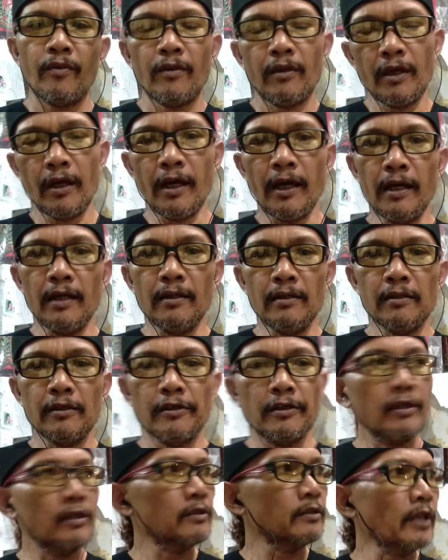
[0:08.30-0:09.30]
Ya,
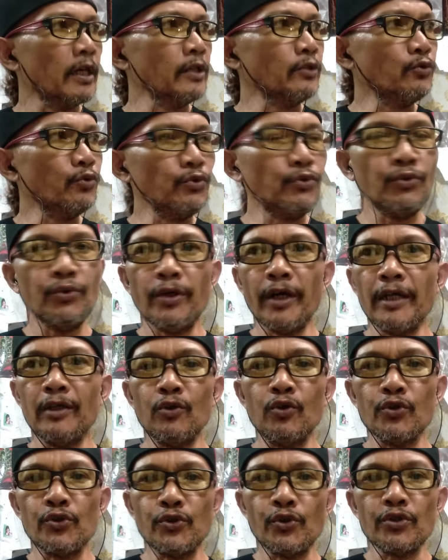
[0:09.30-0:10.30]
saya tujukan
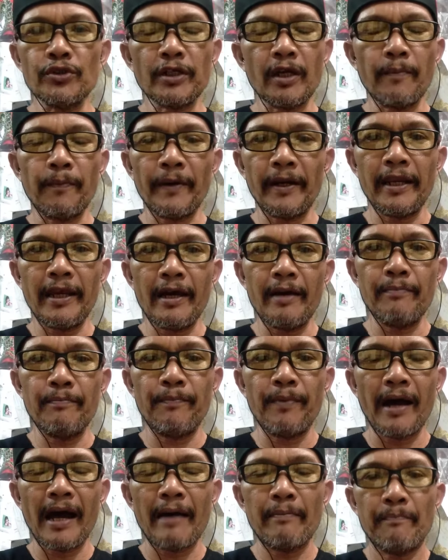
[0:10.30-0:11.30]
khusus kepada
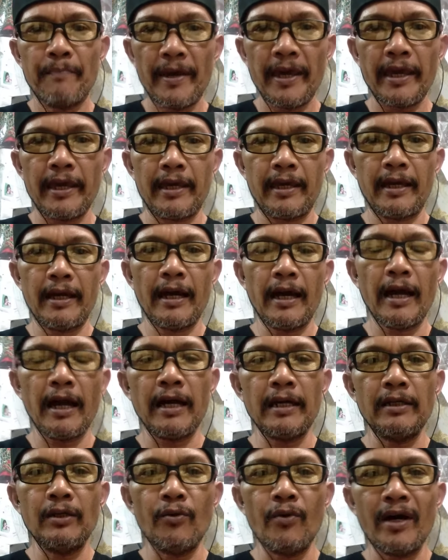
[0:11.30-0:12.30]
Babe
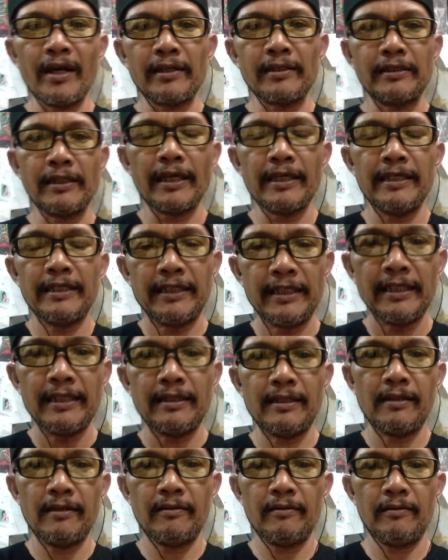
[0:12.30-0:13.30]
Anwar
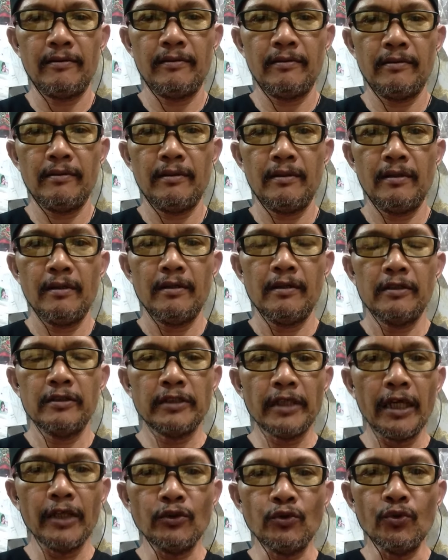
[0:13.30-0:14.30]
Saidi.
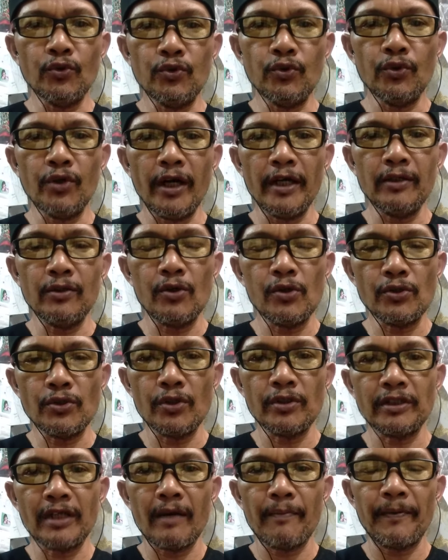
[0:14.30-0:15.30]
Saya tujukan
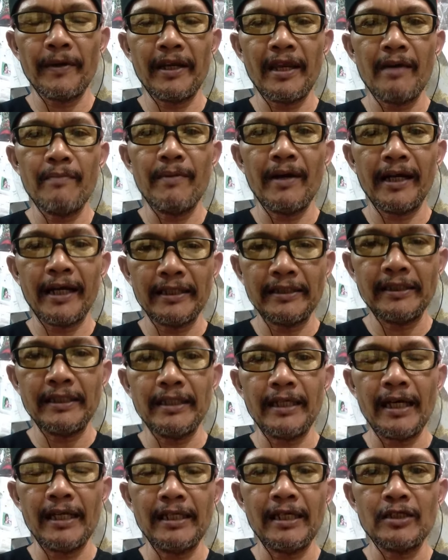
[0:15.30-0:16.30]
khusus kepada
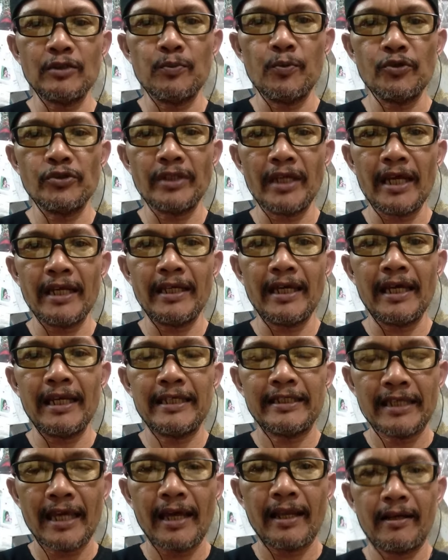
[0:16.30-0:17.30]
Makati alias Musrada
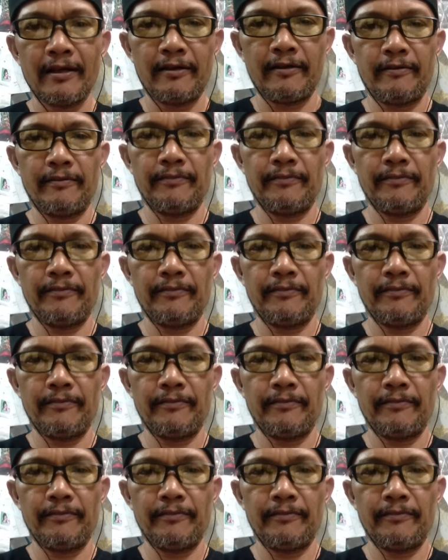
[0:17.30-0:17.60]
Rizal.